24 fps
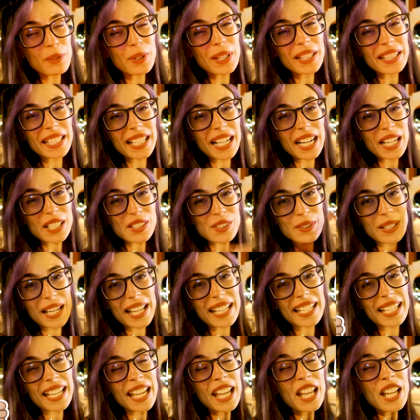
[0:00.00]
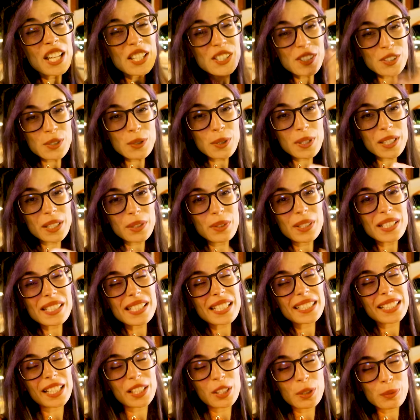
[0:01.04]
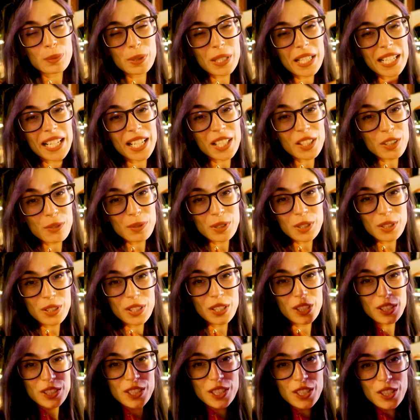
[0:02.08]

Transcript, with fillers: olviden dejar su like, suscribirse tanto a mi canal como a los de los